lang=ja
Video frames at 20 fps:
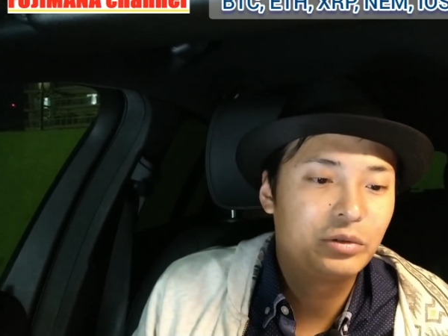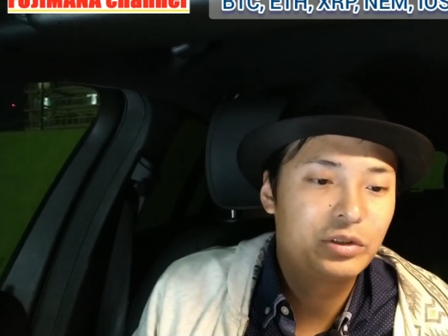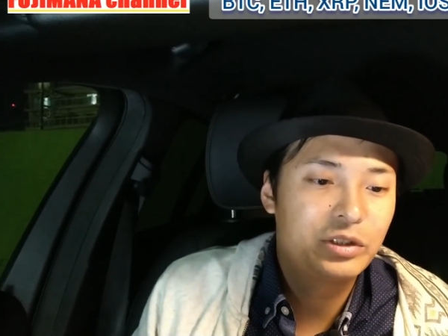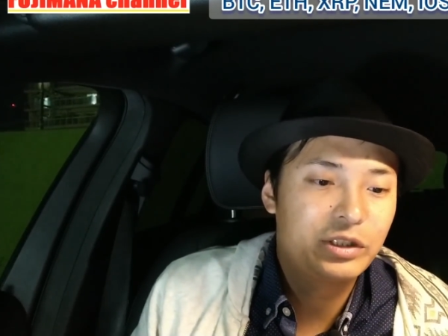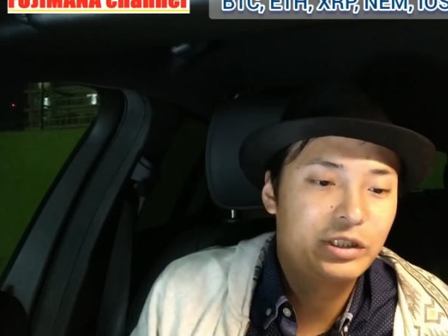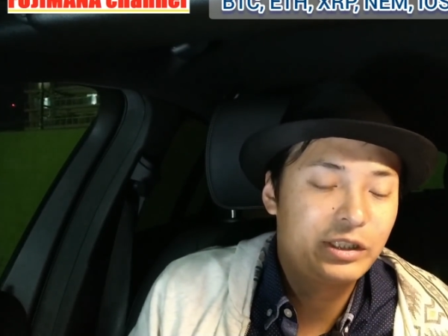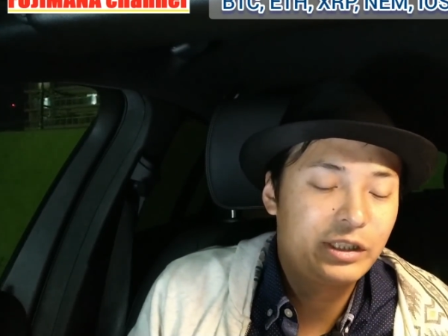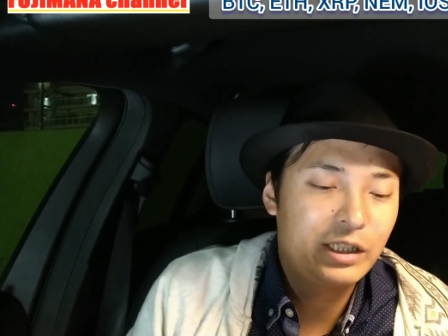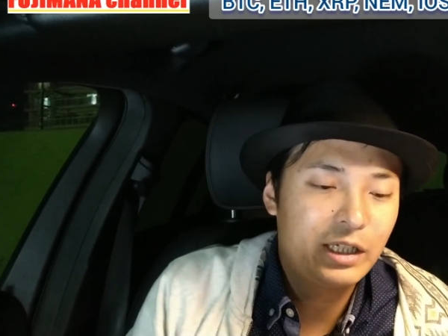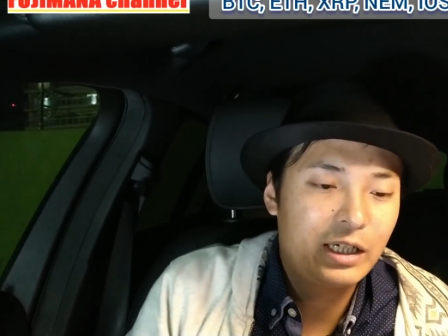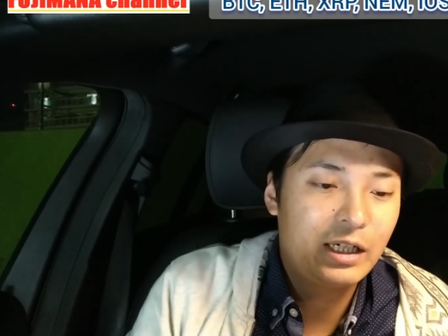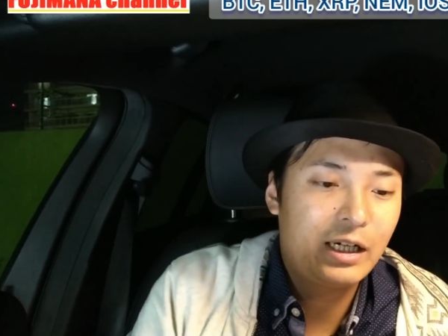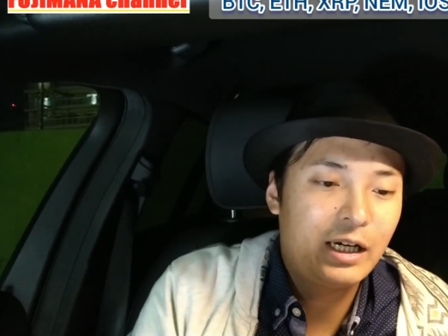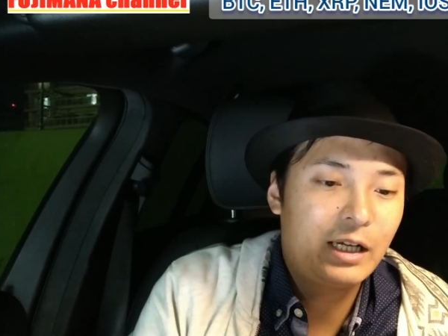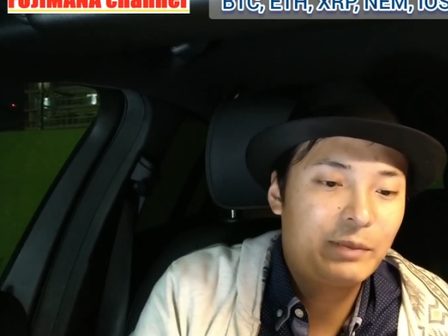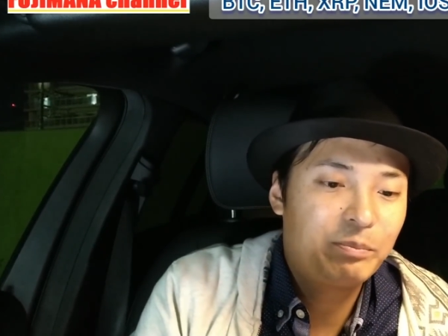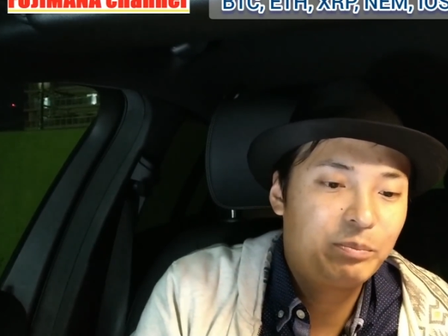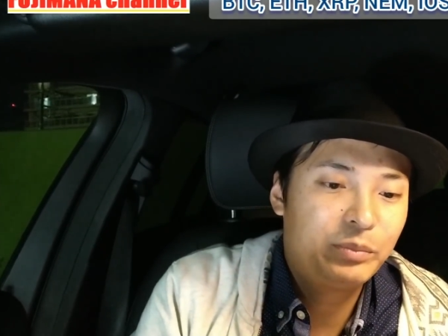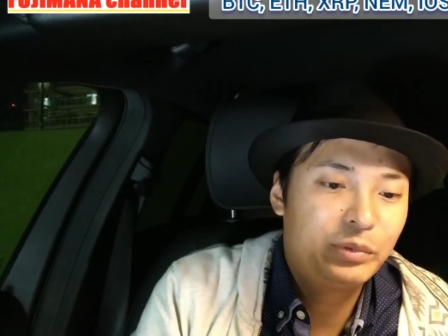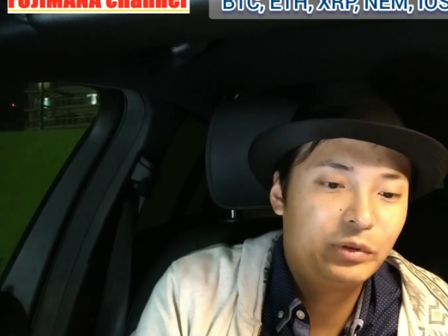地が
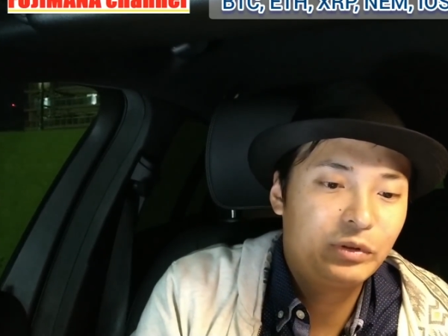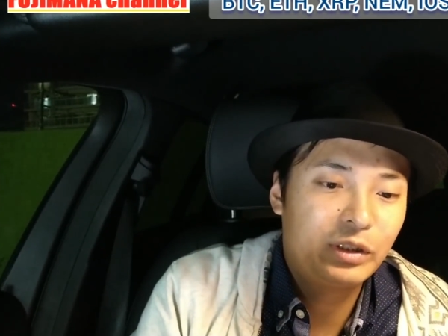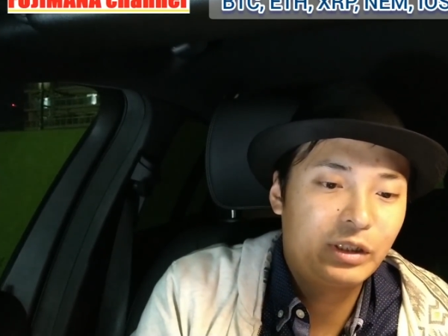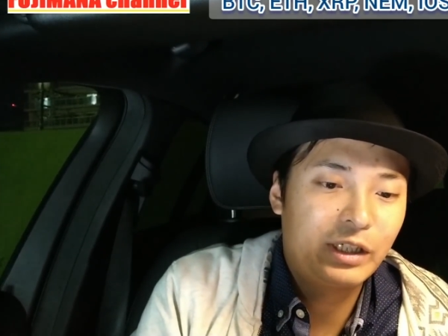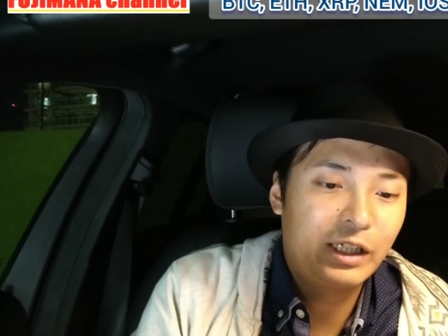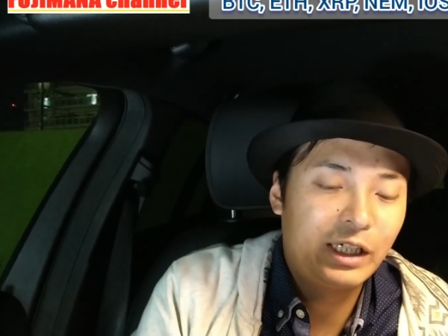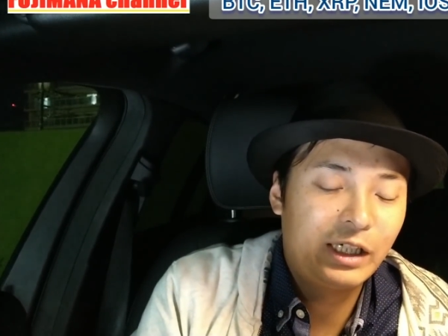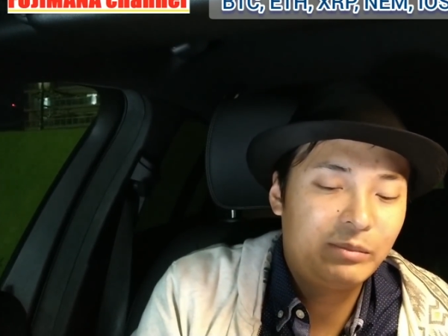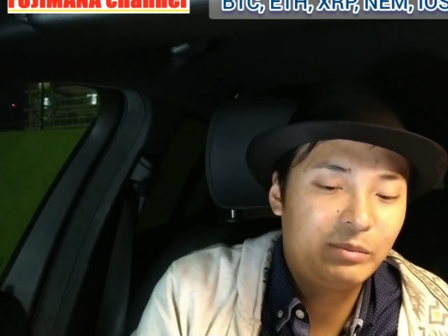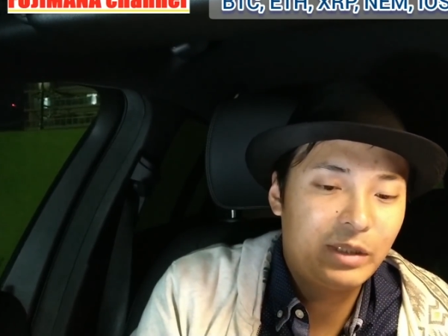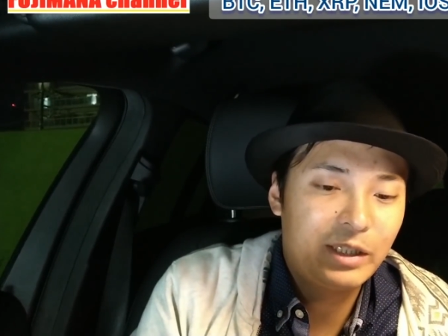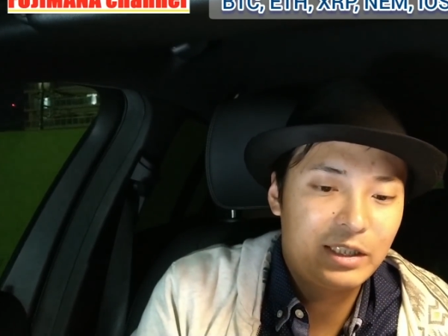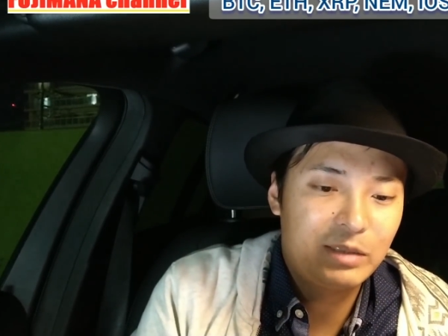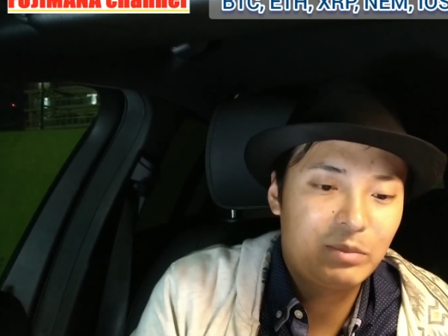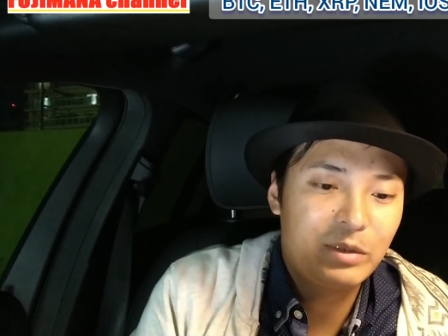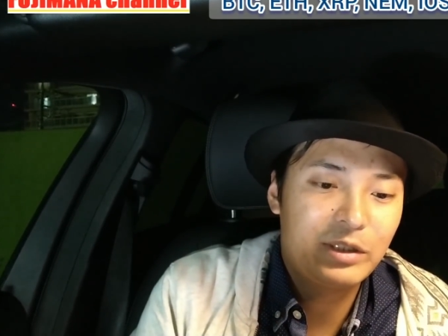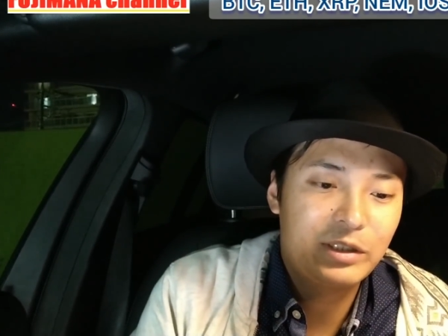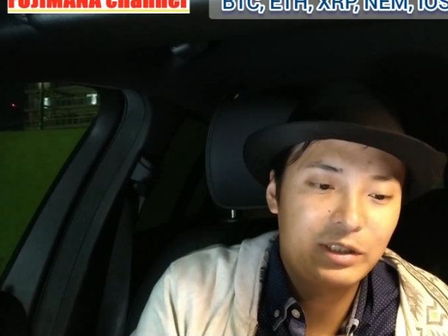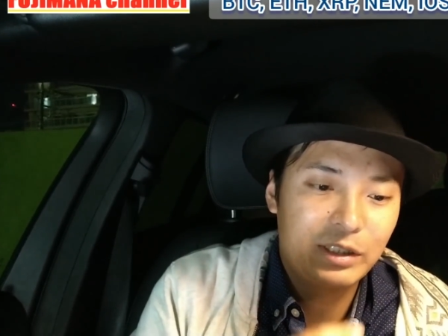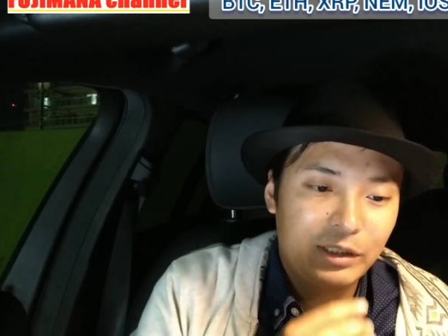8分で完売し
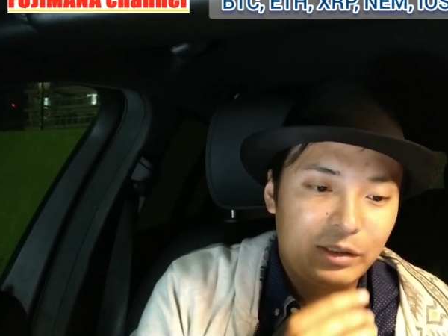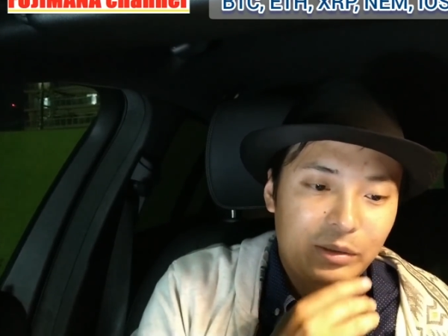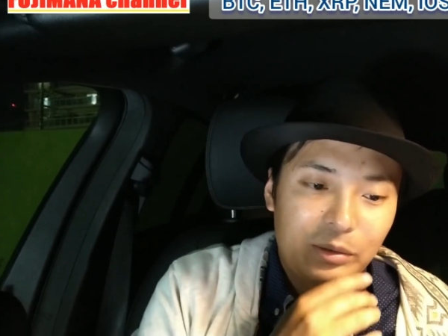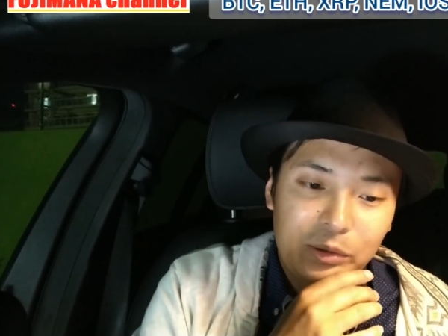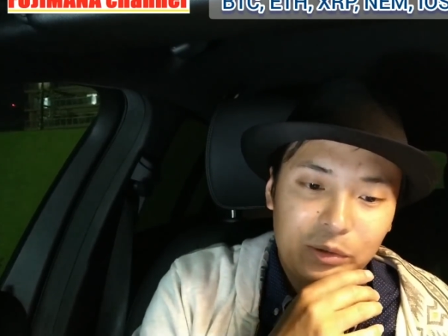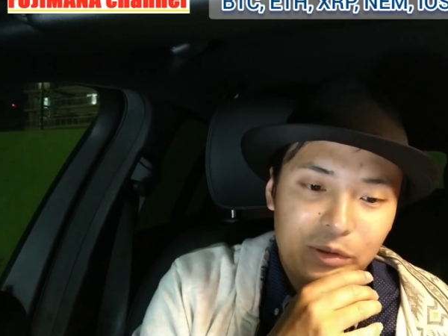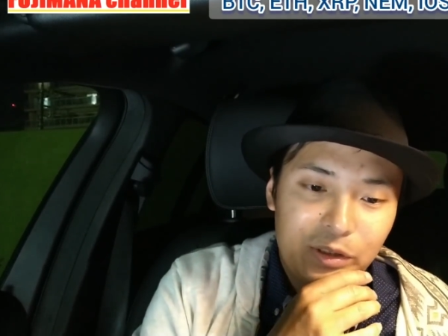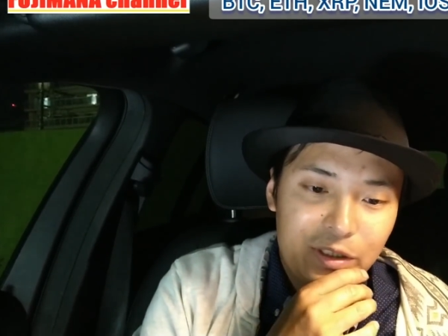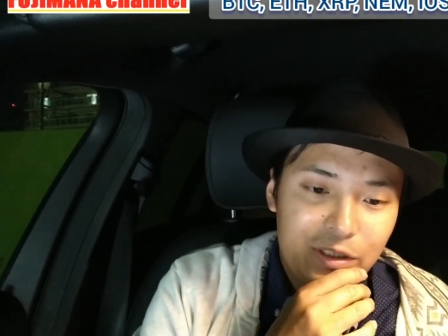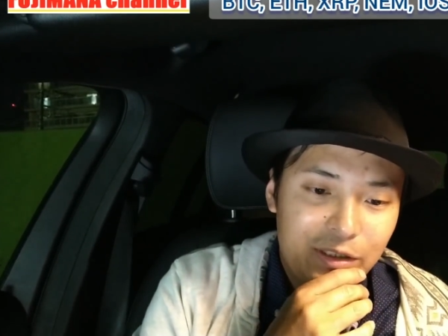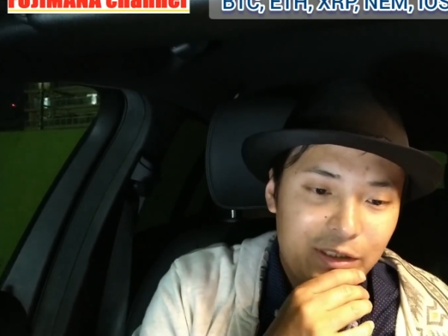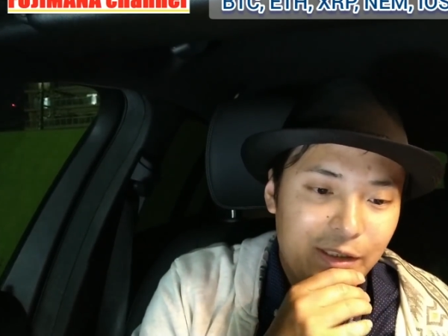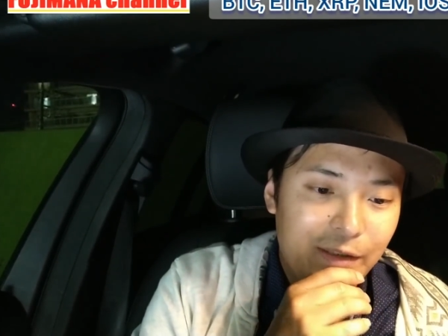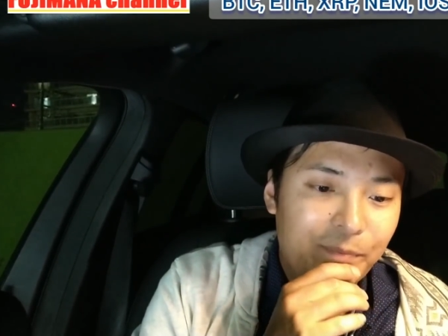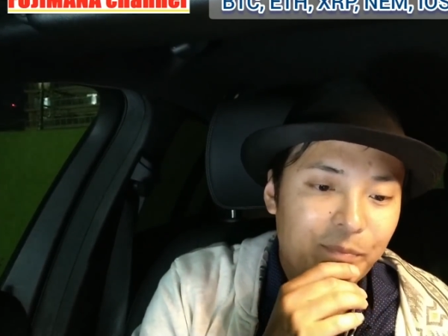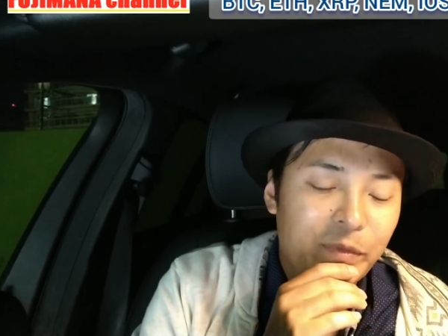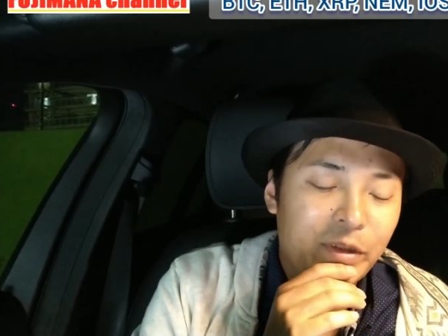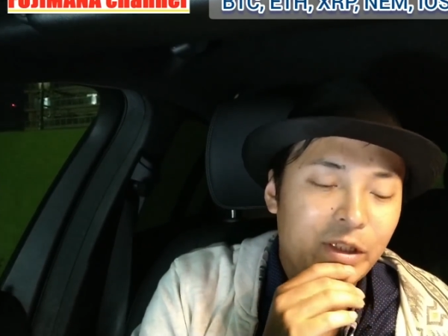ましたってことですね。